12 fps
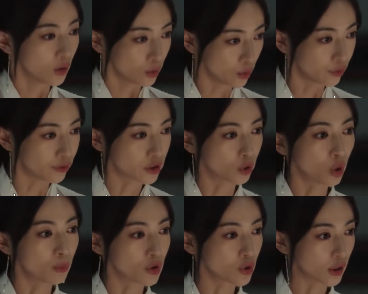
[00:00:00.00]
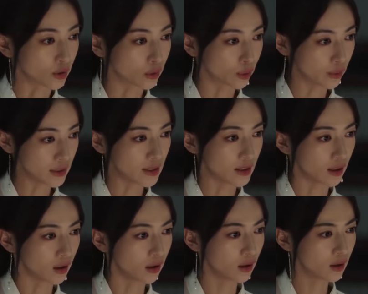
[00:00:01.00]
鱼符是多么重要的东西，
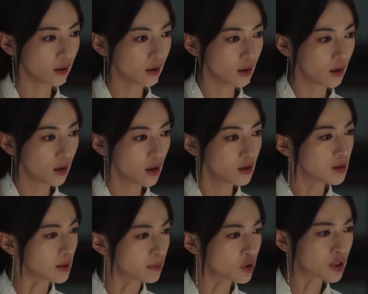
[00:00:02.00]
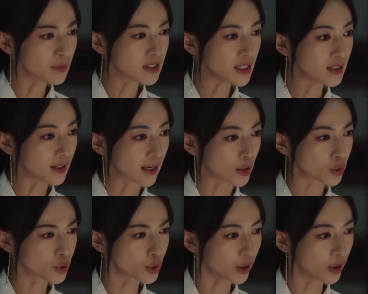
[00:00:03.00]
你怎么就这么轻易的给出去